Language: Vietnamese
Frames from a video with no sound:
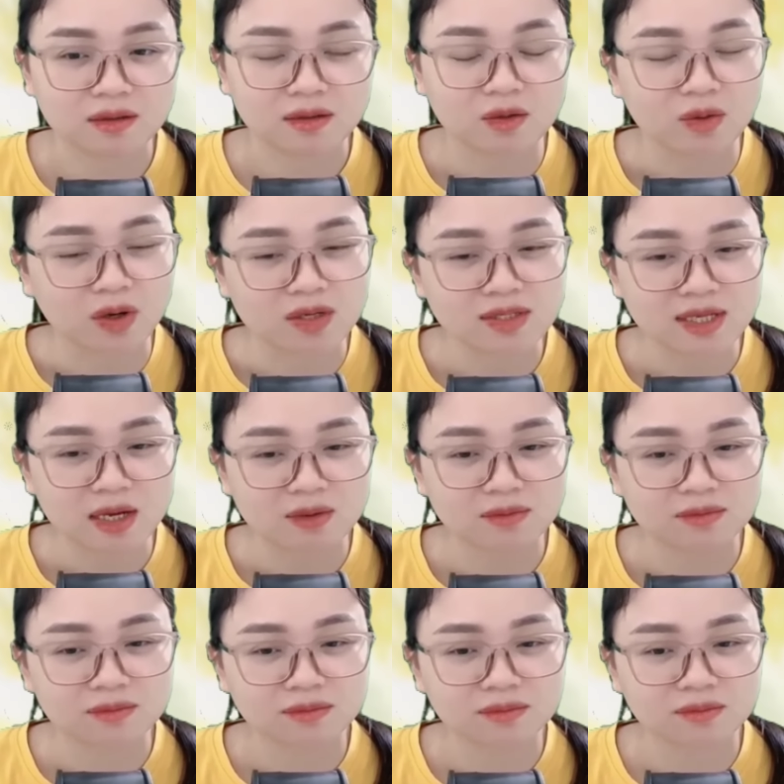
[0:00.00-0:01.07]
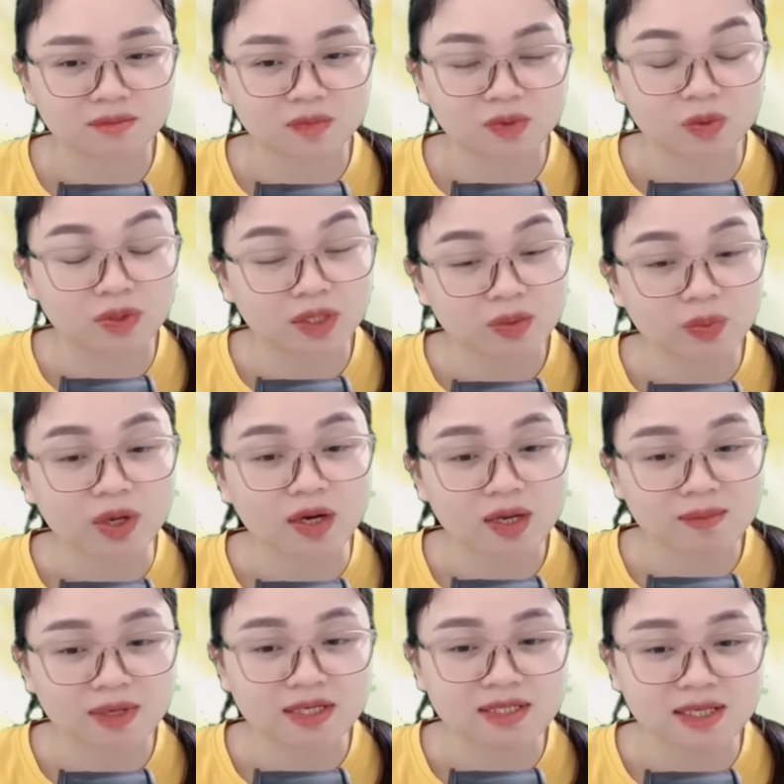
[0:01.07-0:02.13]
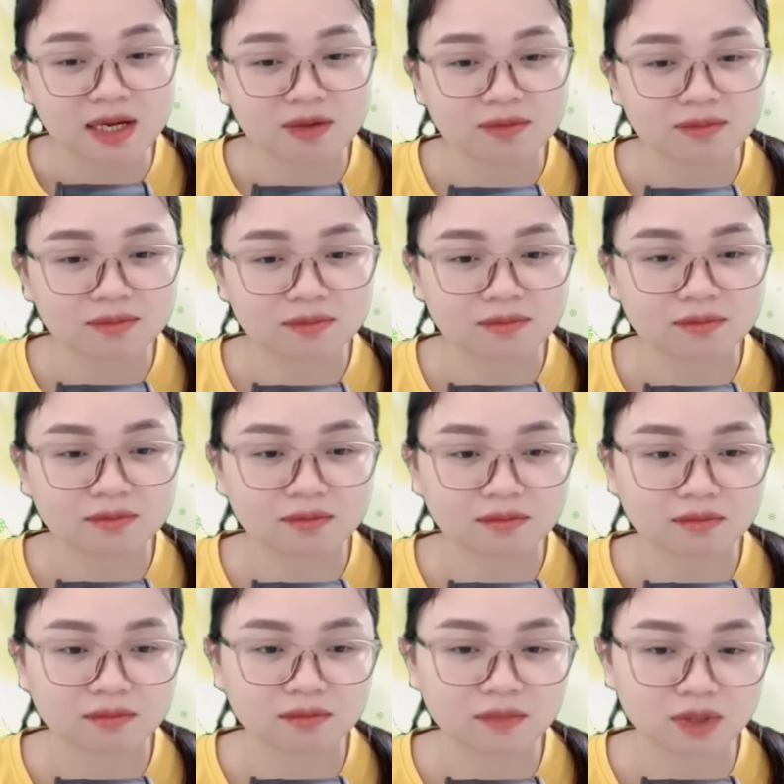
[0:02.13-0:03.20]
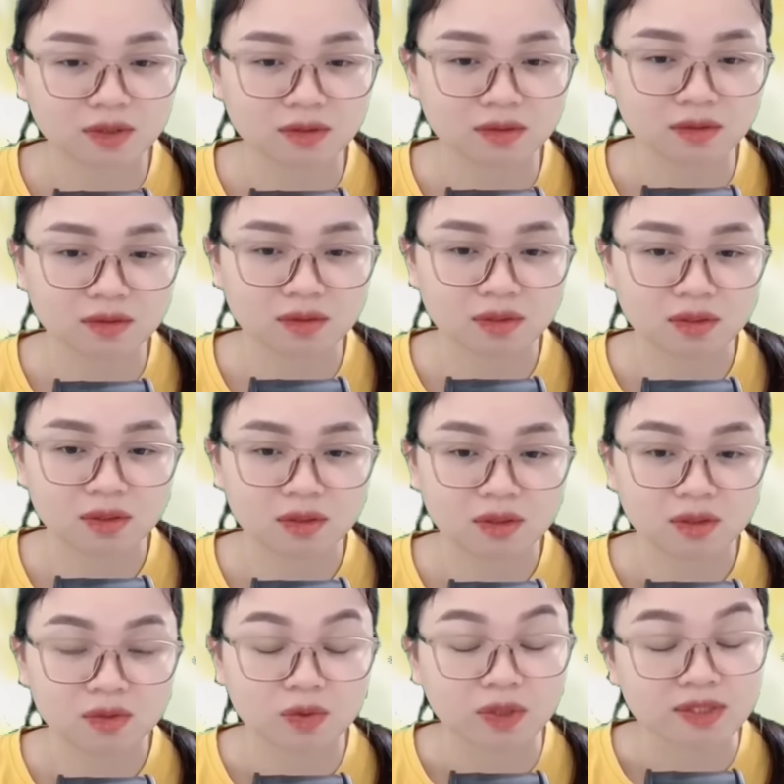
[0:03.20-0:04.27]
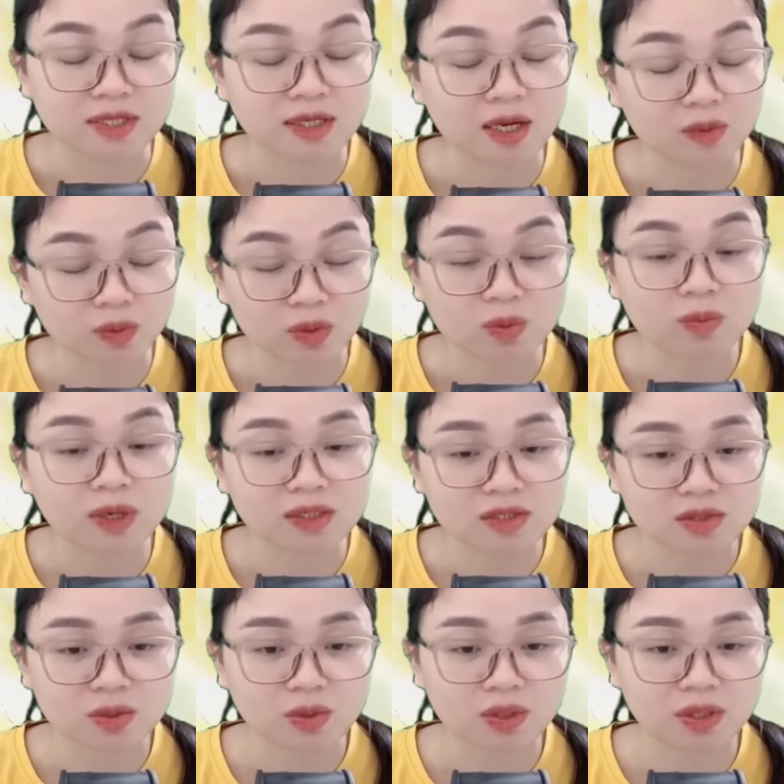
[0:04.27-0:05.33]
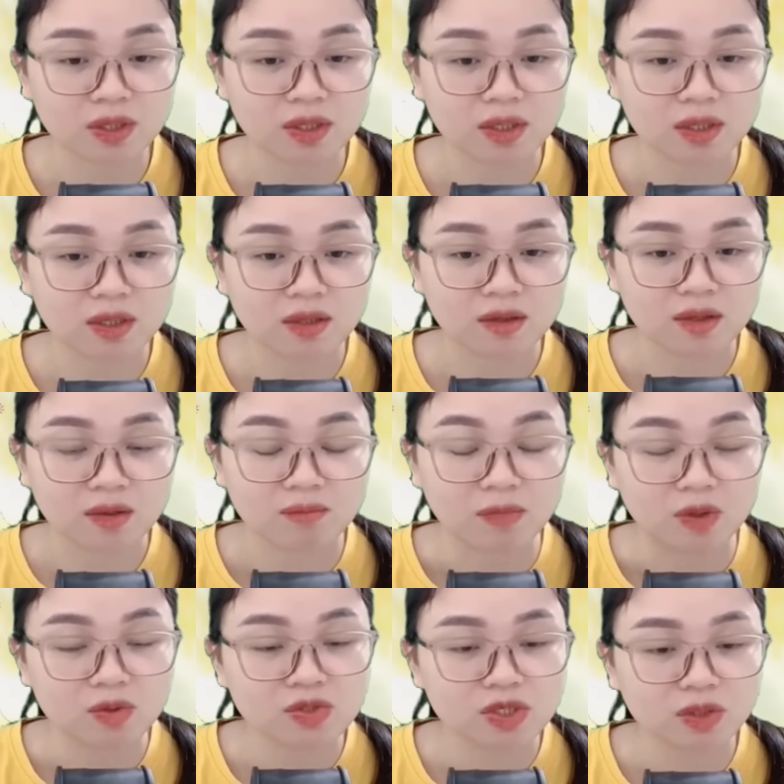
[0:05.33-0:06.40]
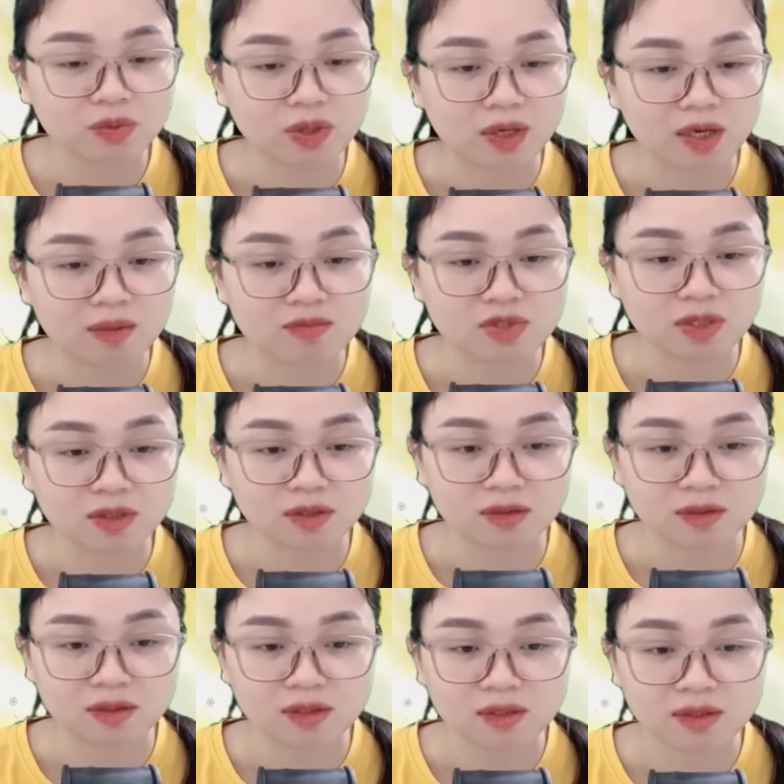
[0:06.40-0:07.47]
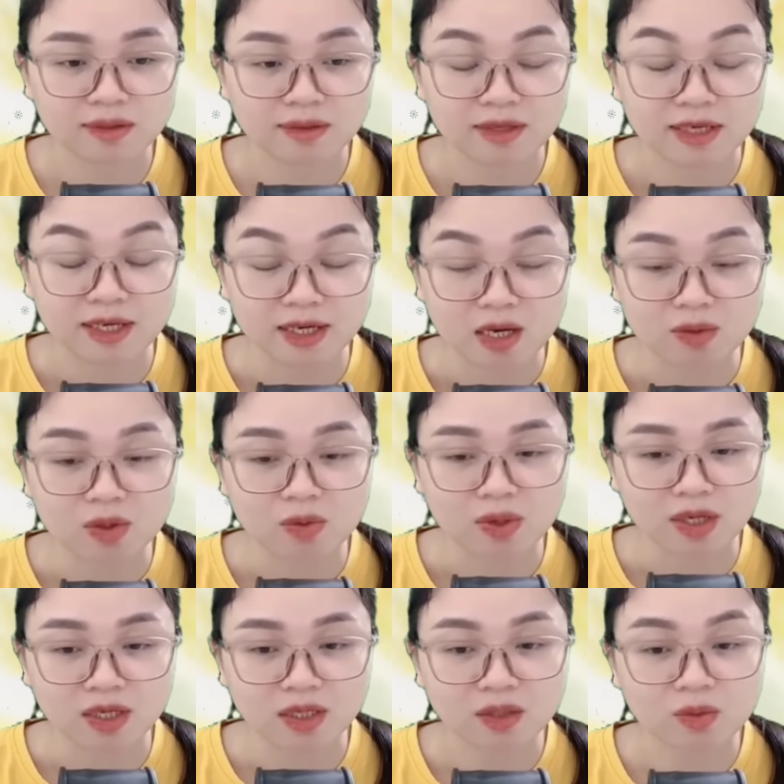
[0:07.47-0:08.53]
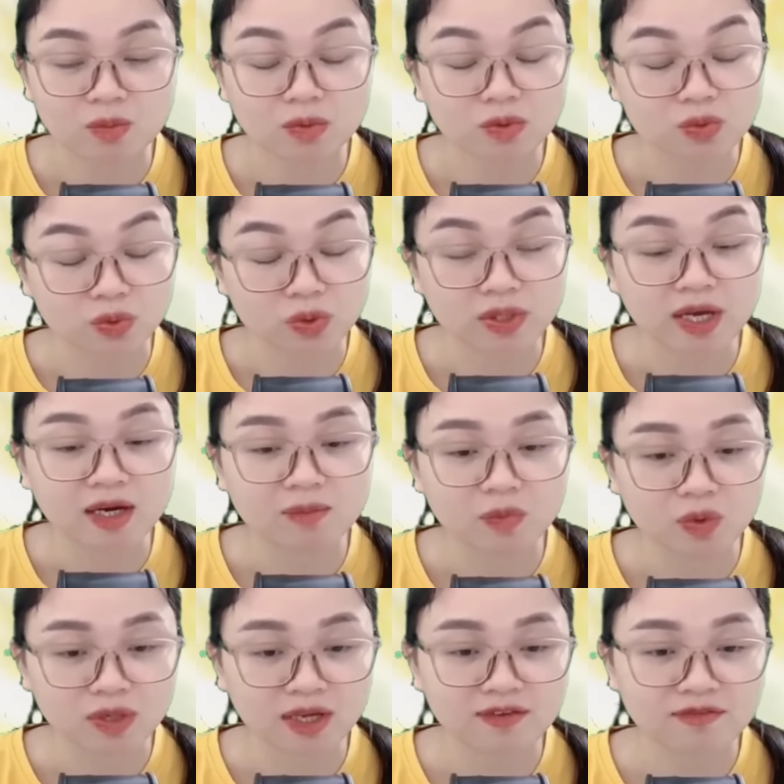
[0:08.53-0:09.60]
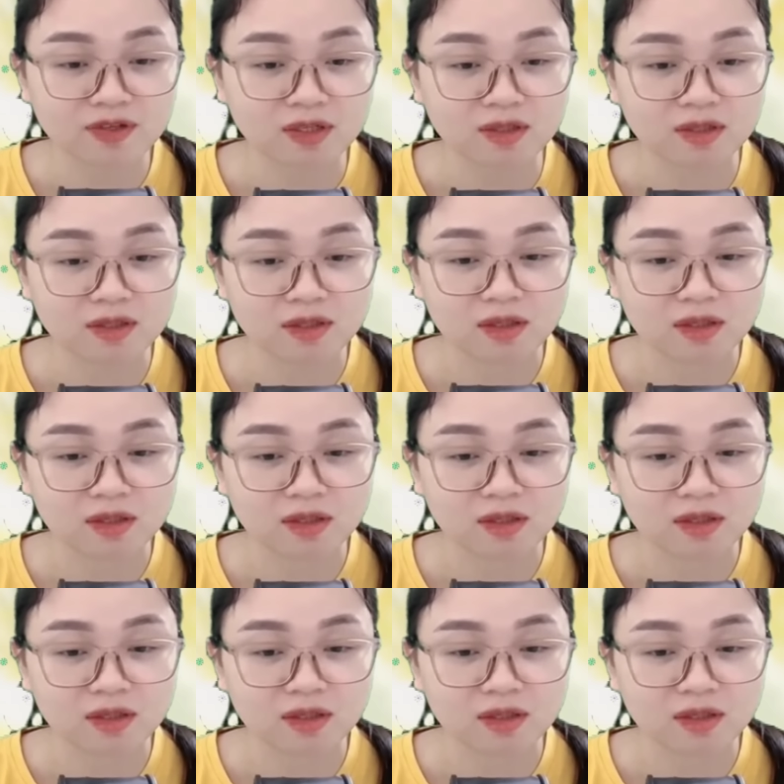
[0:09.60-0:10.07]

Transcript: Cô nói sao Tôi thích tuệ lâm hay sao Ừ Tôi thấy sáng nào Tuấn cũng ăn xôi Mà lúc trước tuệ lâm chưa tới Ngày nào cậu ấy cũng rủ tôi đi ăn bún hay phở